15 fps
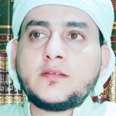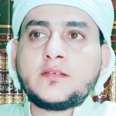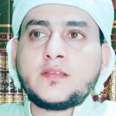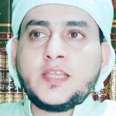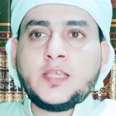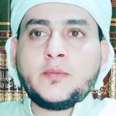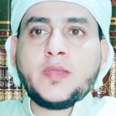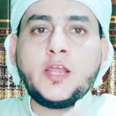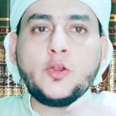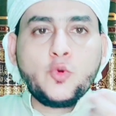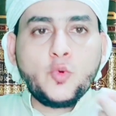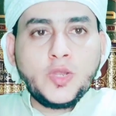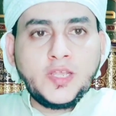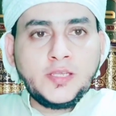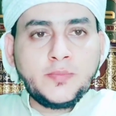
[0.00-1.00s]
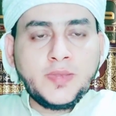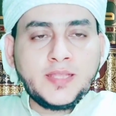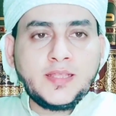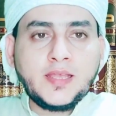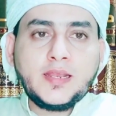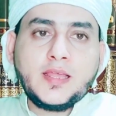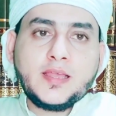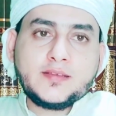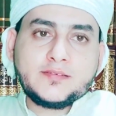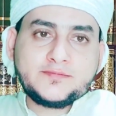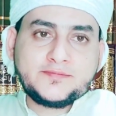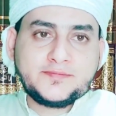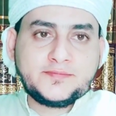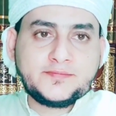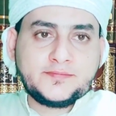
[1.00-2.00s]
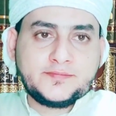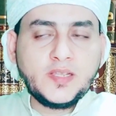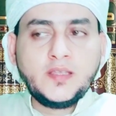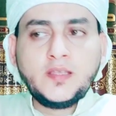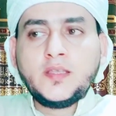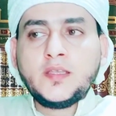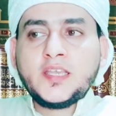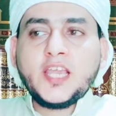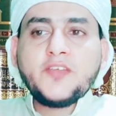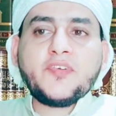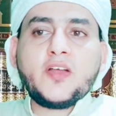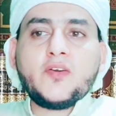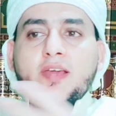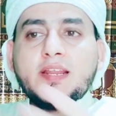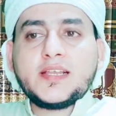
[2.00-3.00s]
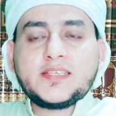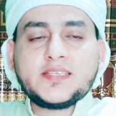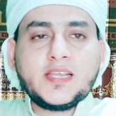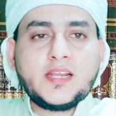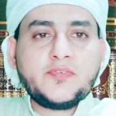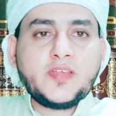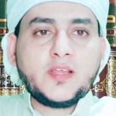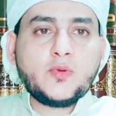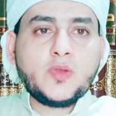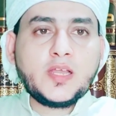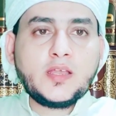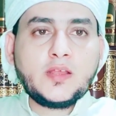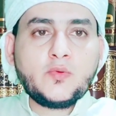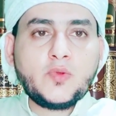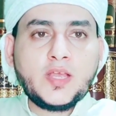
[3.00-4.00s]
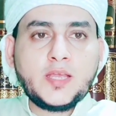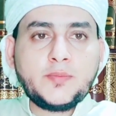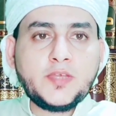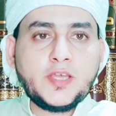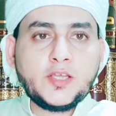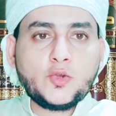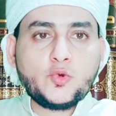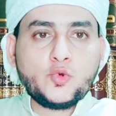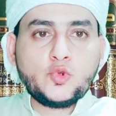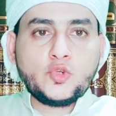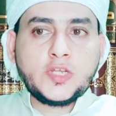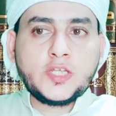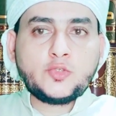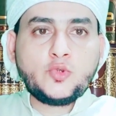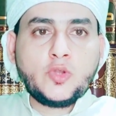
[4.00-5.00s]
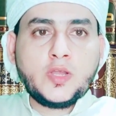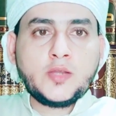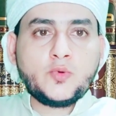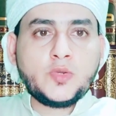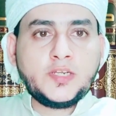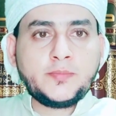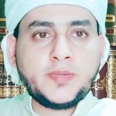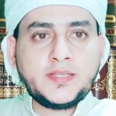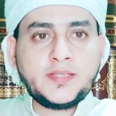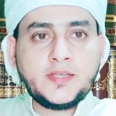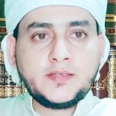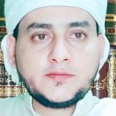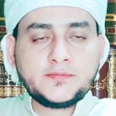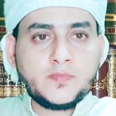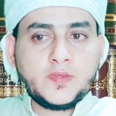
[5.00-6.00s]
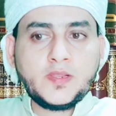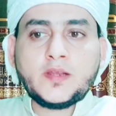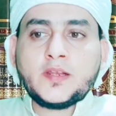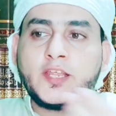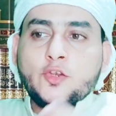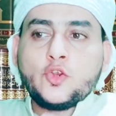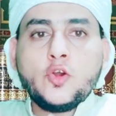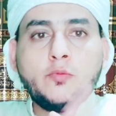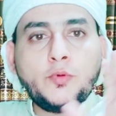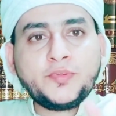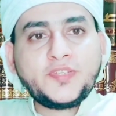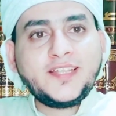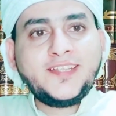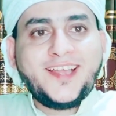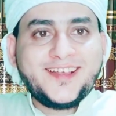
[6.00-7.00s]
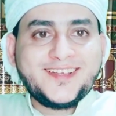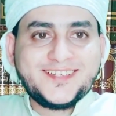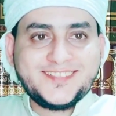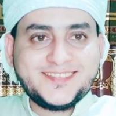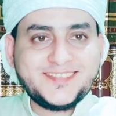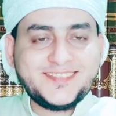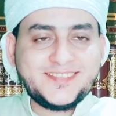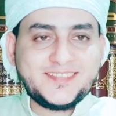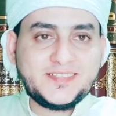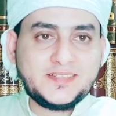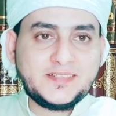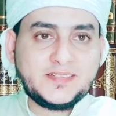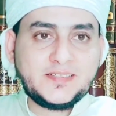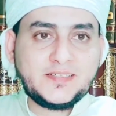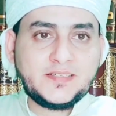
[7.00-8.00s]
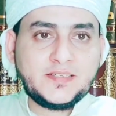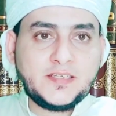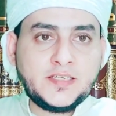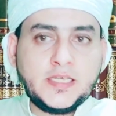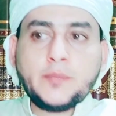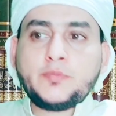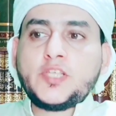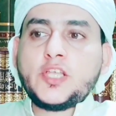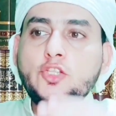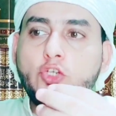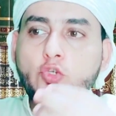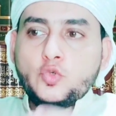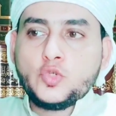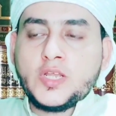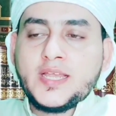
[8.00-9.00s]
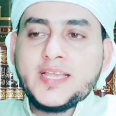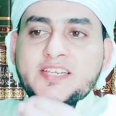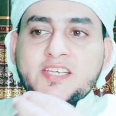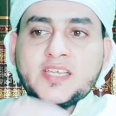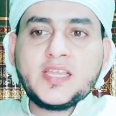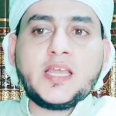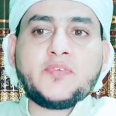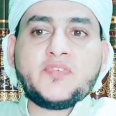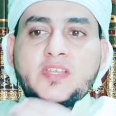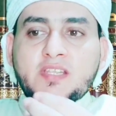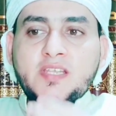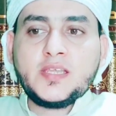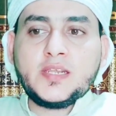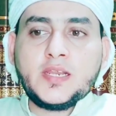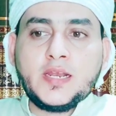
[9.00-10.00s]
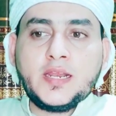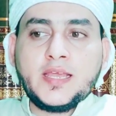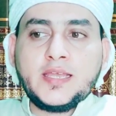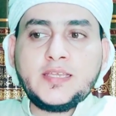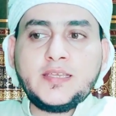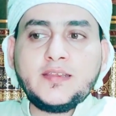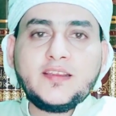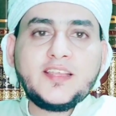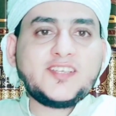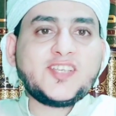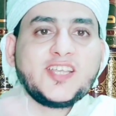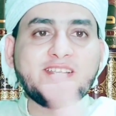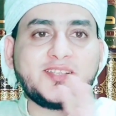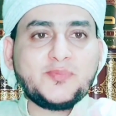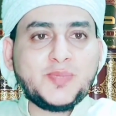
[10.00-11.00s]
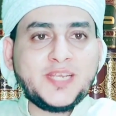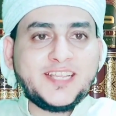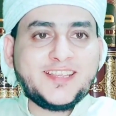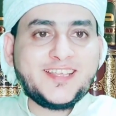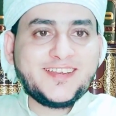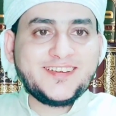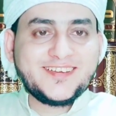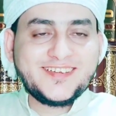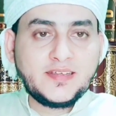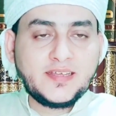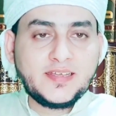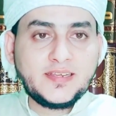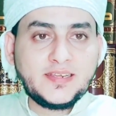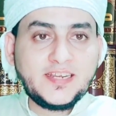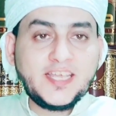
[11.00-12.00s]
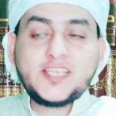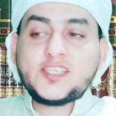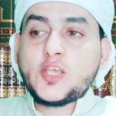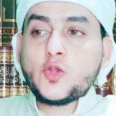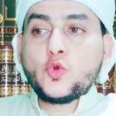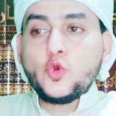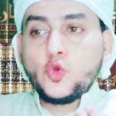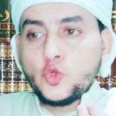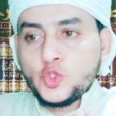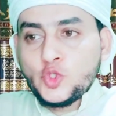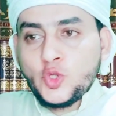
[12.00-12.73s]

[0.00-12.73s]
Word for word: طيب هل هو عبادة لا كيف خوارج السلفية الوهابية يقولون الدعاء هو العبادة لأنهم مبتدعة يبتدعون أشياء في دين الله ليست من الدين ليس كل